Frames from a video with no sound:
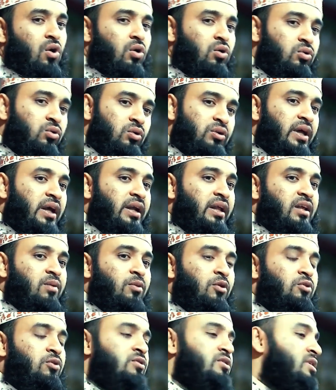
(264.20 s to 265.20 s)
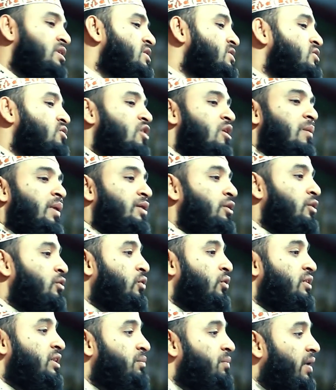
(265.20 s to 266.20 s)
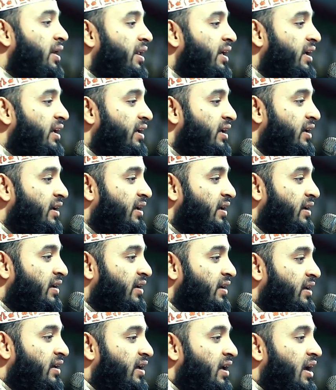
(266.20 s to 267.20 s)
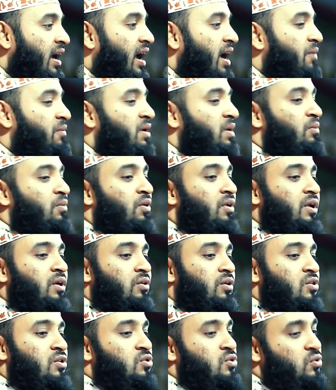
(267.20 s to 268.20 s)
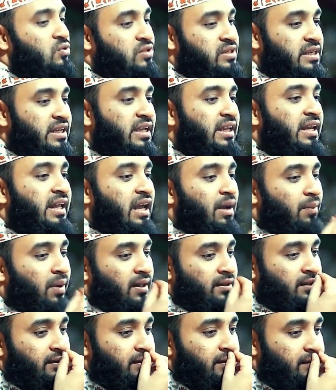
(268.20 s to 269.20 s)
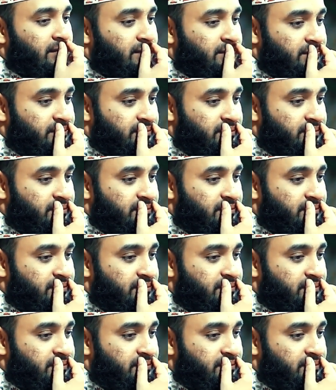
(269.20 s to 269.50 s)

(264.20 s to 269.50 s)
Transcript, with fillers: রক্তদানের মতো শ্রেষ্ঠ আবাদত হতে পারে আমরা মনে করি শুধু জিকিরি আবাদত